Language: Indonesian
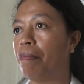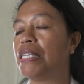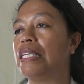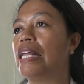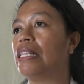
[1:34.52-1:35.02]

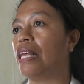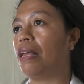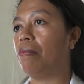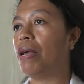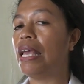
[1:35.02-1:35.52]

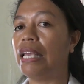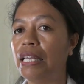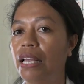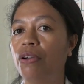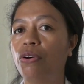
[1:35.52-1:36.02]
paciente, baiha
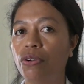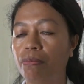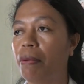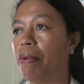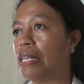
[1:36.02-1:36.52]
inan ho
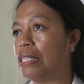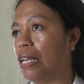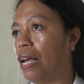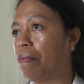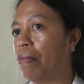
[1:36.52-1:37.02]
bebe
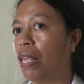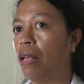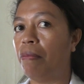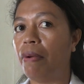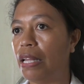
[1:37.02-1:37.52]
sira.
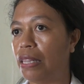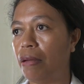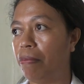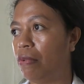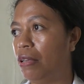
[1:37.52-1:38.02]
Ba
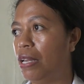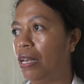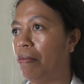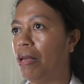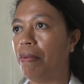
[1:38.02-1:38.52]
ita
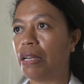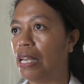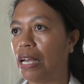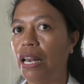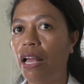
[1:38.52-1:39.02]
idane be mak
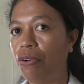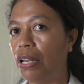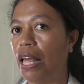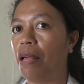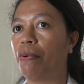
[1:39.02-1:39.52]
dia kela
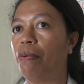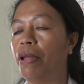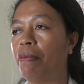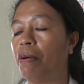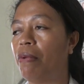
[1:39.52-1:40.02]
oning laiha
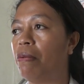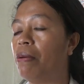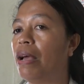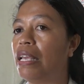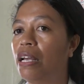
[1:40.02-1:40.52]
problema, mai
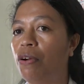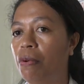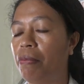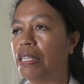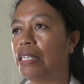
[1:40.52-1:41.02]
be ba inan
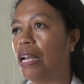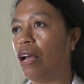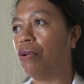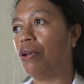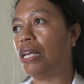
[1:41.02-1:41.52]
ho bebe
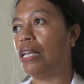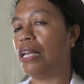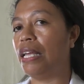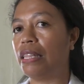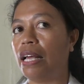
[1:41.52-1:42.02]
sira oning
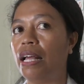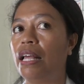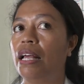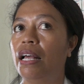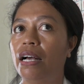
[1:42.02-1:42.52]
idane ita
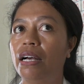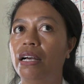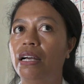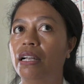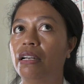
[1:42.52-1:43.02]

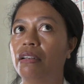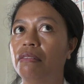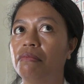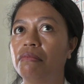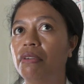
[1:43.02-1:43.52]

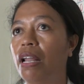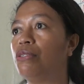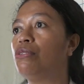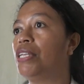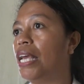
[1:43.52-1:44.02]
uh,
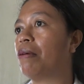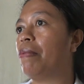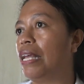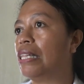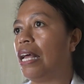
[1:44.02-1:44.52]
ladun
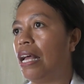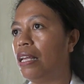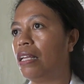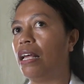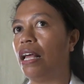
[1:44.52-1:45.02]
diak ba
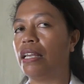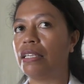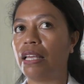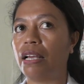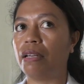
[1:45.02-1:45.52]
ita
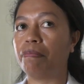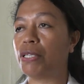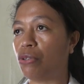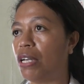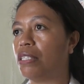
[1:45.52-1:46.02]
hane sang
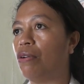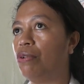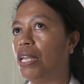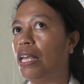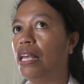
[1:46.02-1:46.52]
pessoal
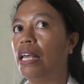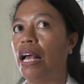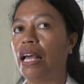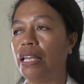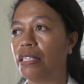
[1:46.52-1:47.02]
saudi
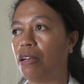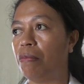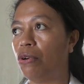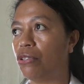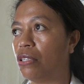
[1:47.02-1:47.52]
hane
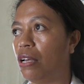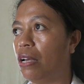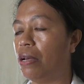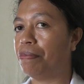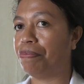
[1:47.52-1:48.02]
sang mos
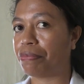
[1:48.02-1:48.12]
eh,